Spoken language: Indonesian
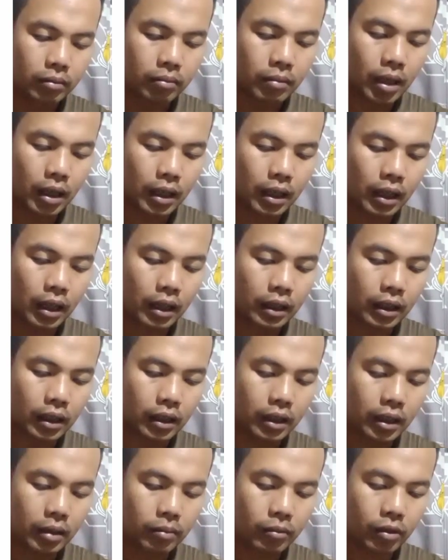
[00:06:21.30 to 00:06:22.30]
bakal ada
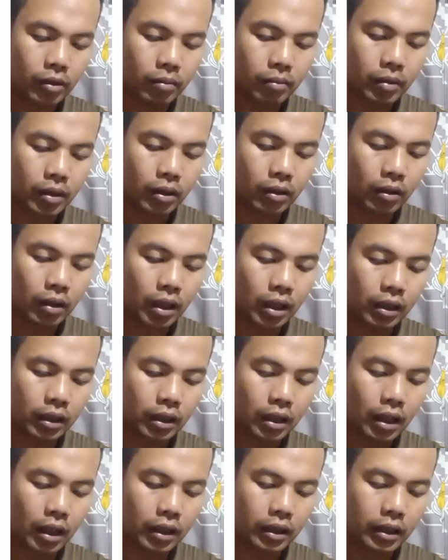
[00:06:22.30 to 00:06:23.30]
demo menolak
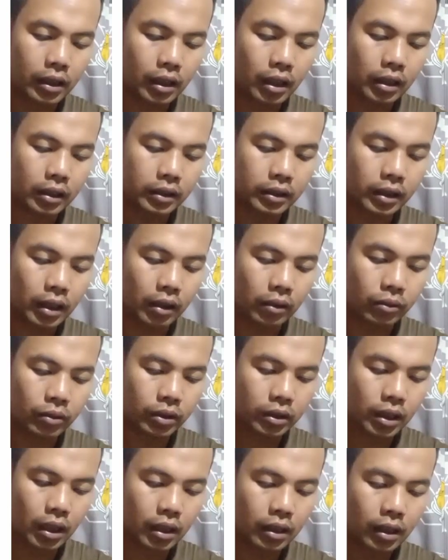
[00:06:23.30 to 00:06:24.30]
kehadiran sang
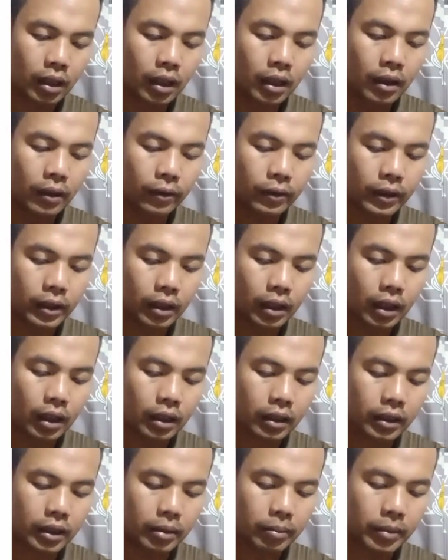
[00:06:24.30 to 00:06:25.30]
ustadz
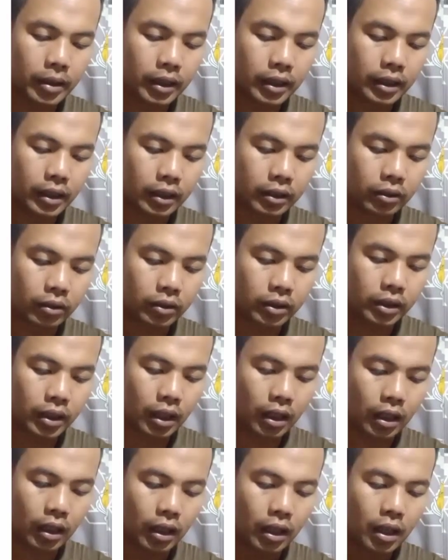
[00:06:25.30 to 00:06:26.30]
viral di media
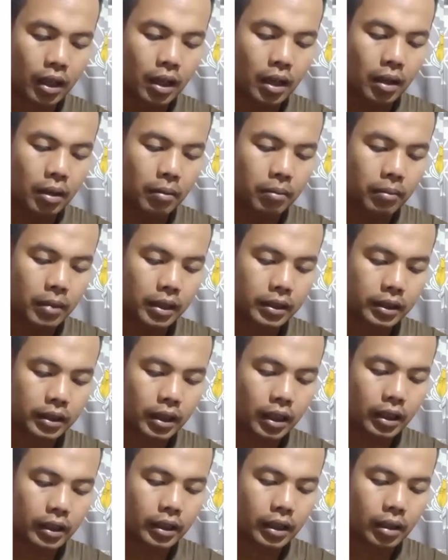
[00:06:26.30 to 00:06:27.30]
sosial.
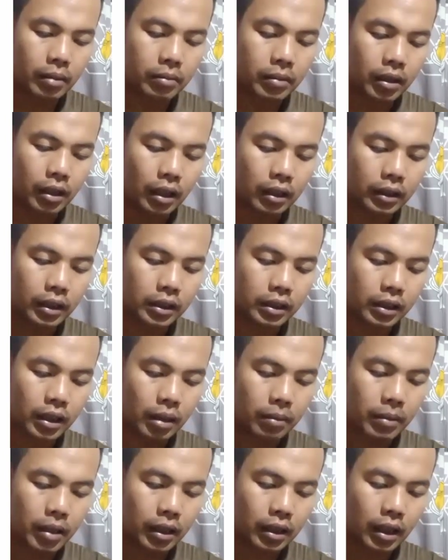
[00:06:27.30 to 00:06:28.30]
Masa yang
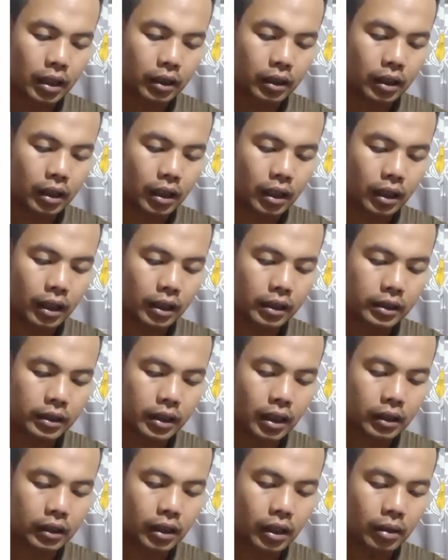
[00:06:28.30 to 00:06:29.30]
mengatasnamakan gerakan
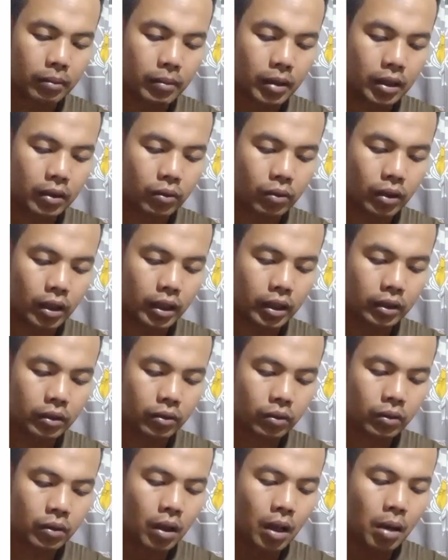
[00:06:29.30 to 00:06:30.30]
santri Madura
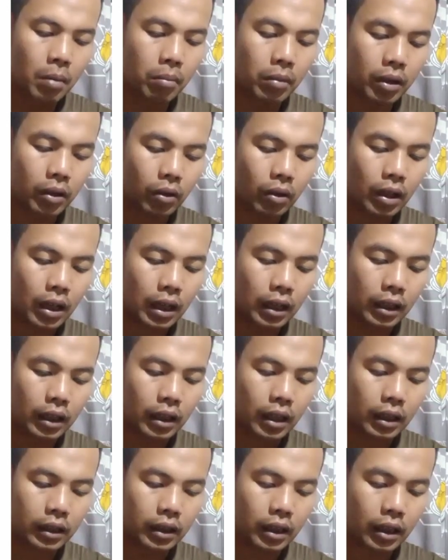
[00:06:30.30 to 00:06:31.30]
itu menolak
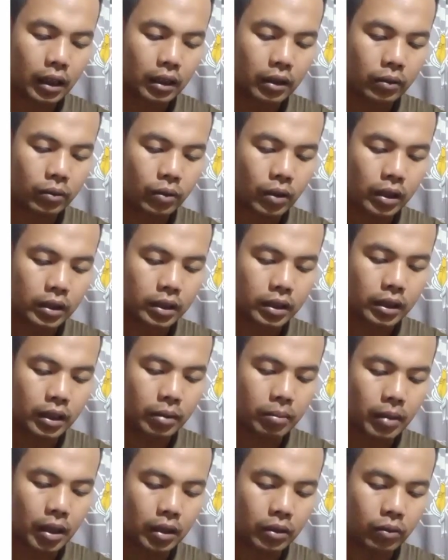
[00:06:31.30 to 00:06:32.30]
kedatangan UAS
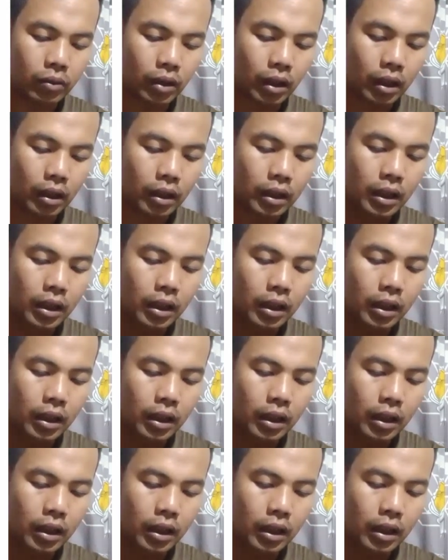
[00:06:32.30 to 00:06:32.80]
di Madura.